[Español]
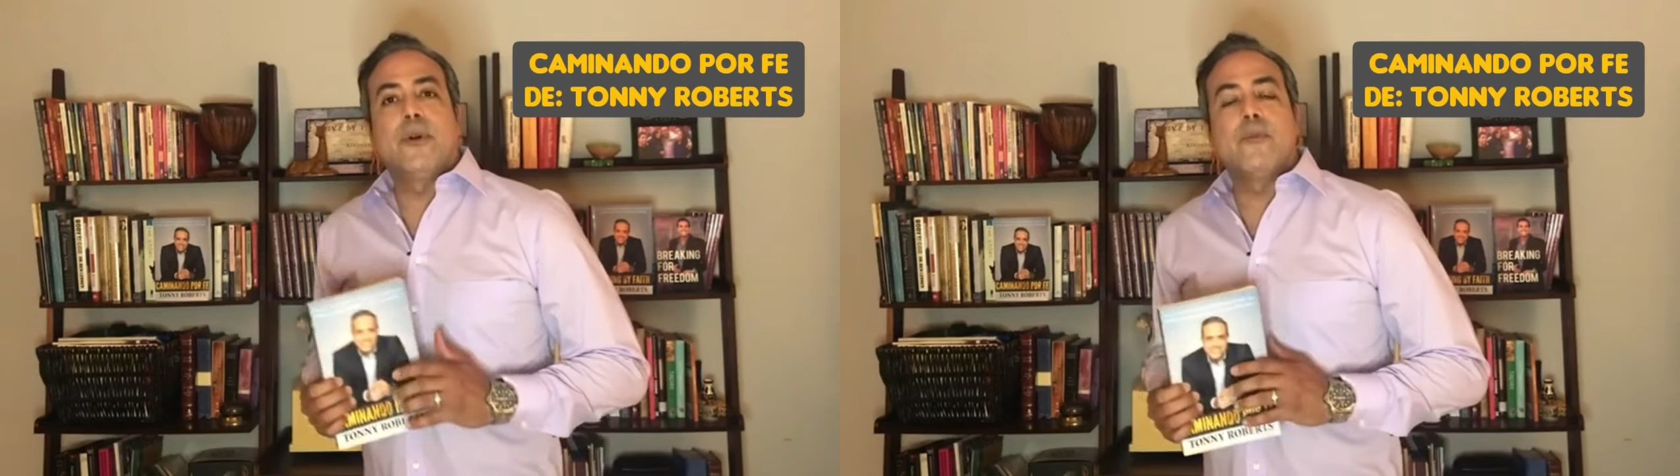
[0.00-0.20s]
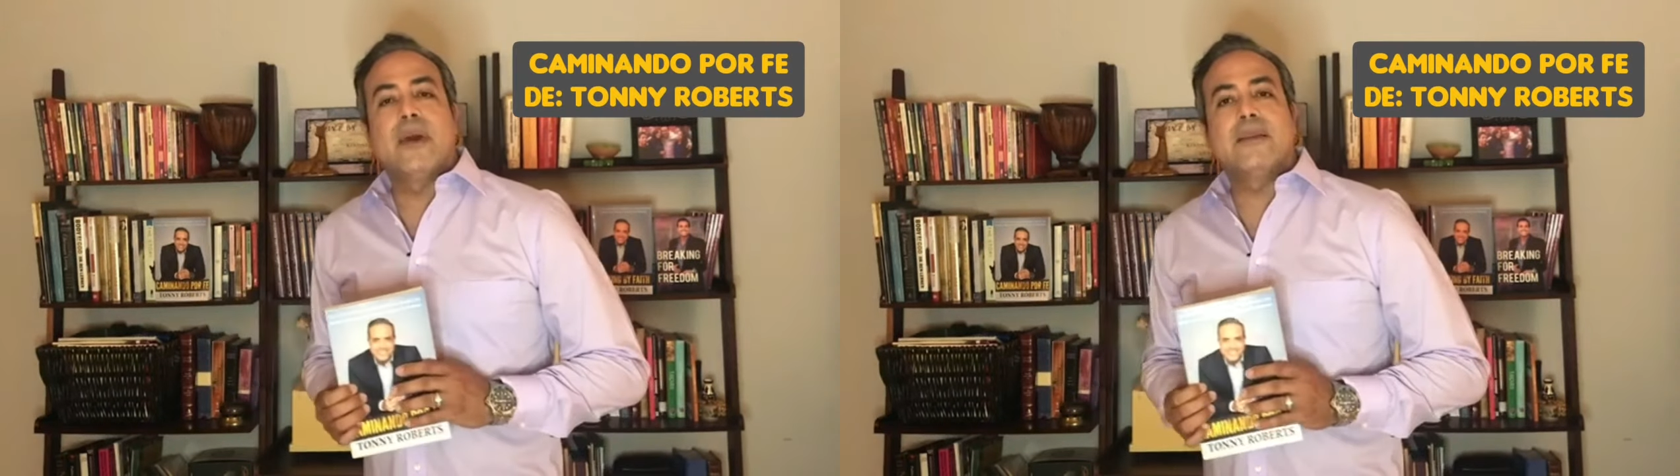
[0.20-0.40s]

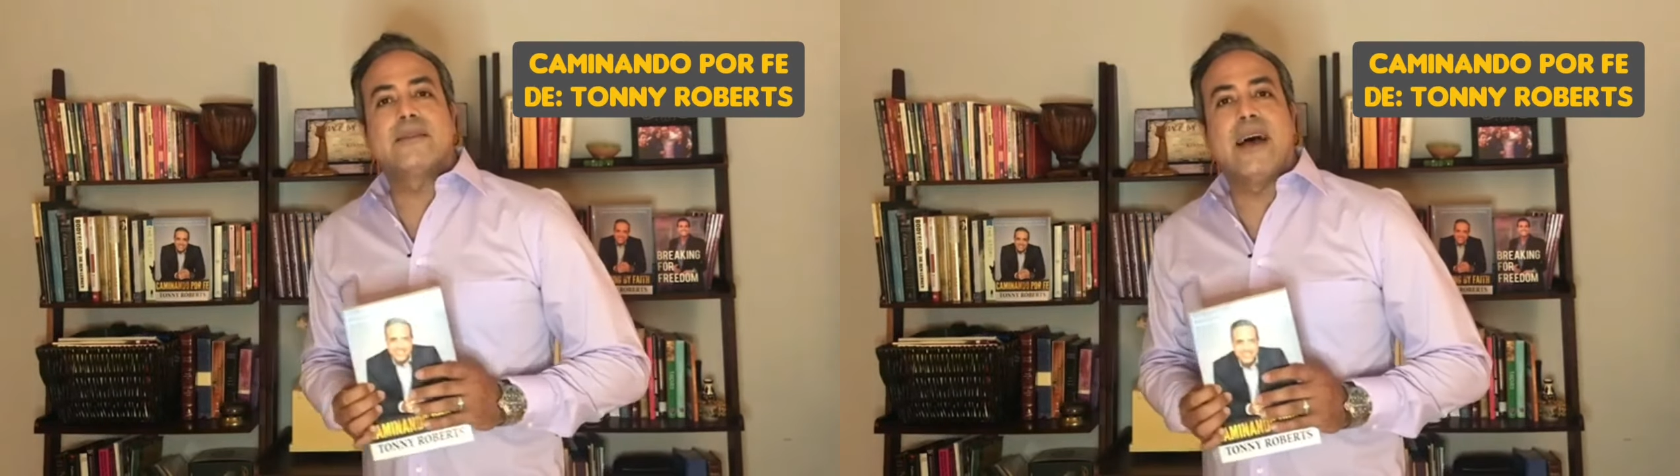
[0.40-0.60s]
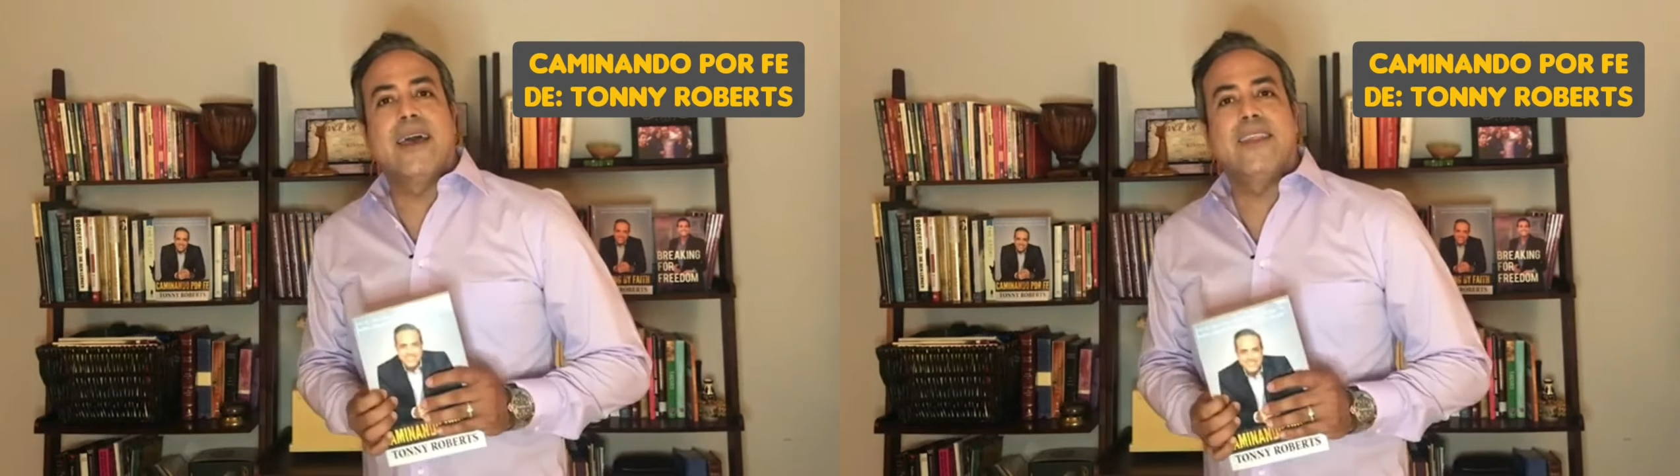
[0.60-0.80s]
por un
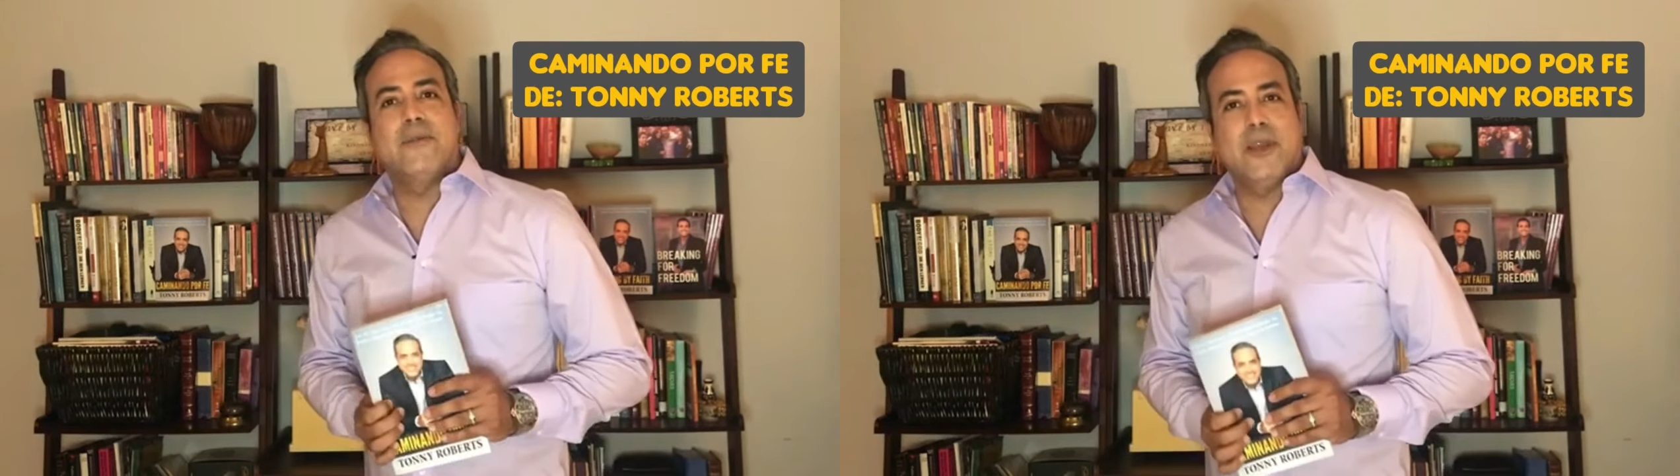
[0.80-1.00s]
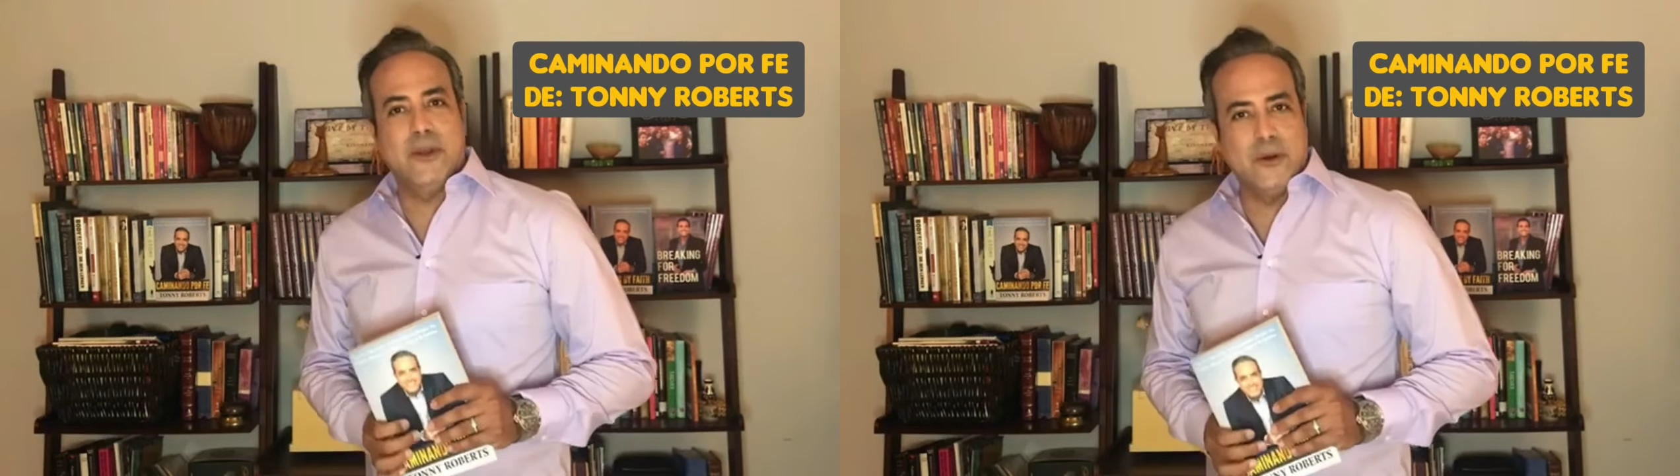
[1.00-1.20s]
mensaje
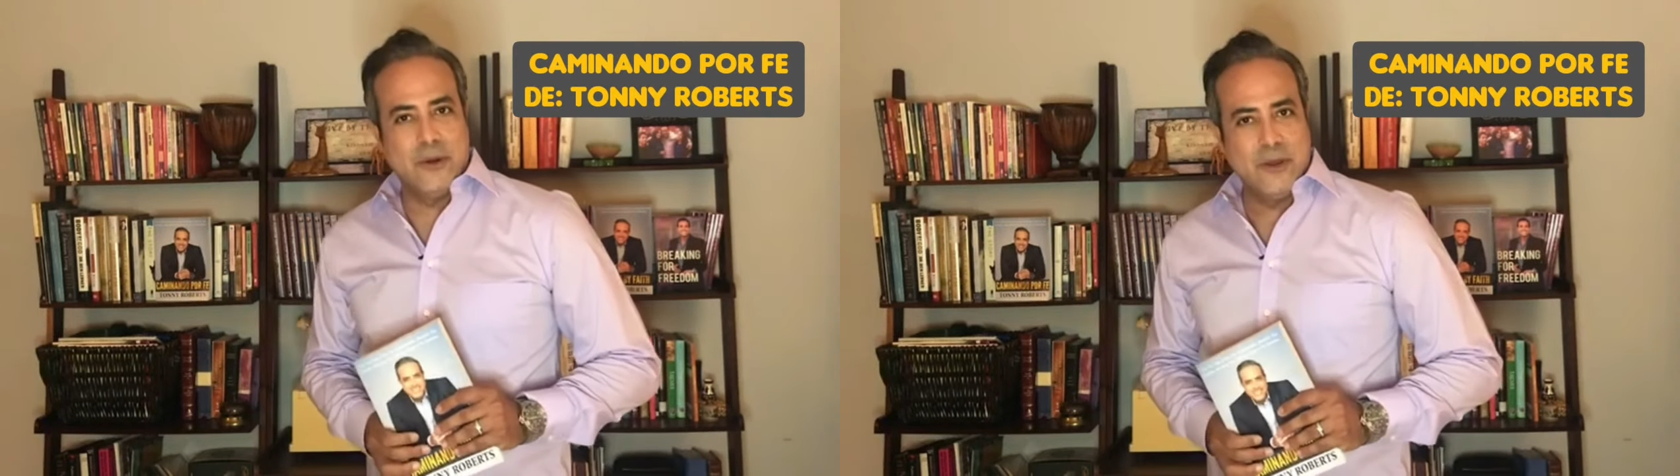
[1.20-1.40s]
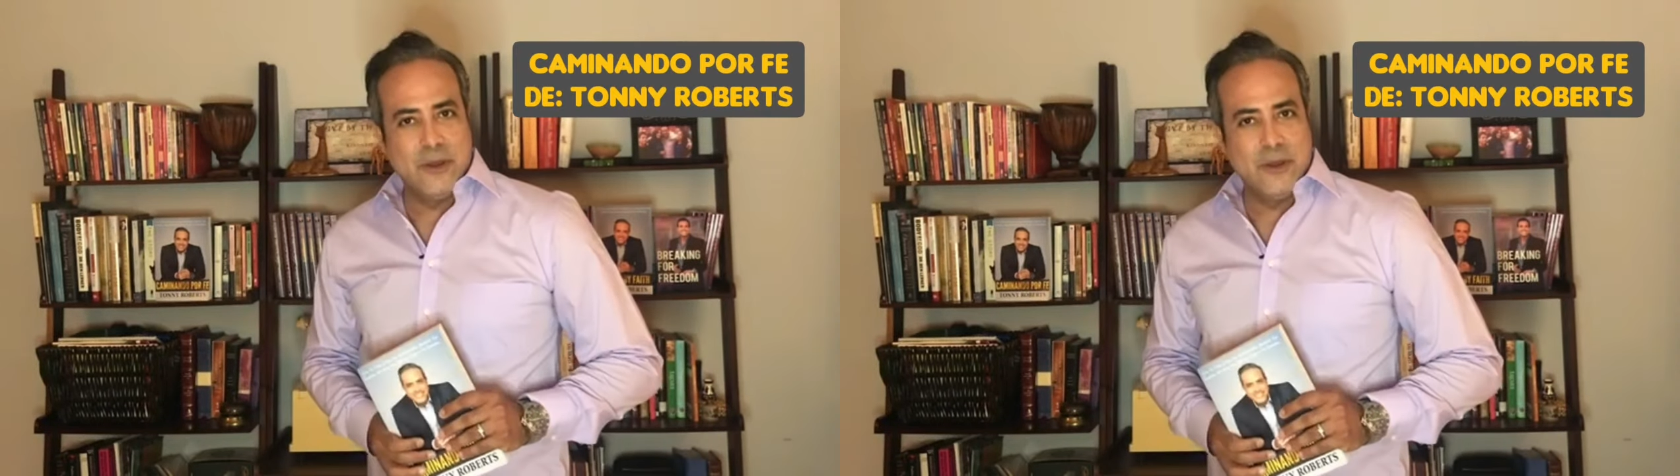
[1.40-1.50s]
divino.